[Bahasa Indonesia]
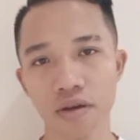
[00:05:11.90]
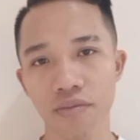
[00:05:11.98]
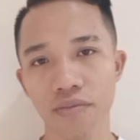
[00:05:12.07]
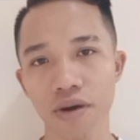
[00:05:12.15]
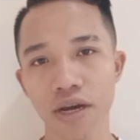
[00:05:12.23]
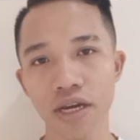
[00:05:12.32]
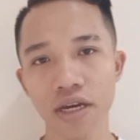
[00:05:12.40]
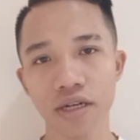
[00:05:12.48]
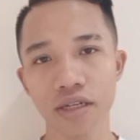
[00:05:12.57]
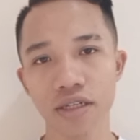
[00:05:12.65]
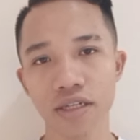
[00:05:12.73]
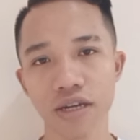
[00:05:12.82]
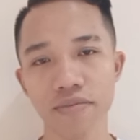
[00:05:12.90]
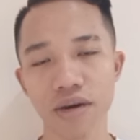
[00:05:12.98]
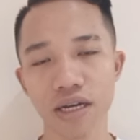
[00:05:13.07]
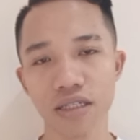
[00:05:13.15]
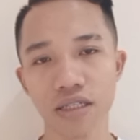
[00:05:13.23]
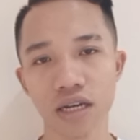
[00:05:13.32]
Baik di
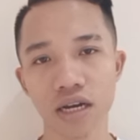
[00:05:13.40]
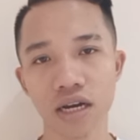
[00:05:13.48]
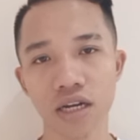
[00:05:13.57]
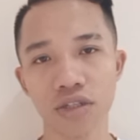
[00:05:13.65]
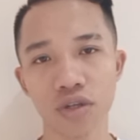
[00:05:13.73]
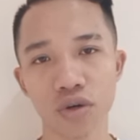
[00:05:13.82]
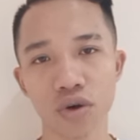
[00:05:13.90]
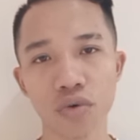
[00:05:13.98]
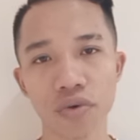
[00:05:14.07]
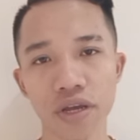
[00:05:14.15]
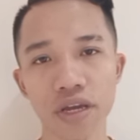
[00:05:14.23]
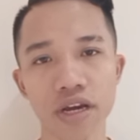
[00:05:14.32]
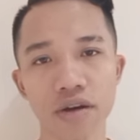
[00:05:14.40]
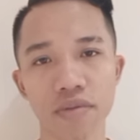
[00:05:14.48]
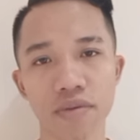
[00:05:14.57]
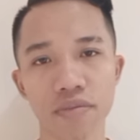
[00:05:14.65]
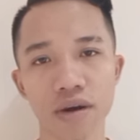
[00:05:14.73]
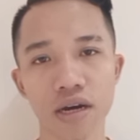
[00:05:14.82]
masa Jokowi yang
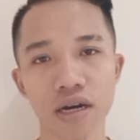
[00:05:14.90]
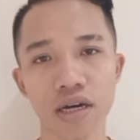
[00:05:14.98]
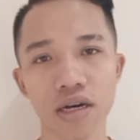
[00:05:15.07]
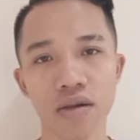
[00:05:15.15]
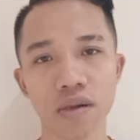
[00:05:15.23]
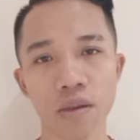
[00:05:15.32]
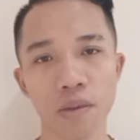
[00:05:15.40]
memang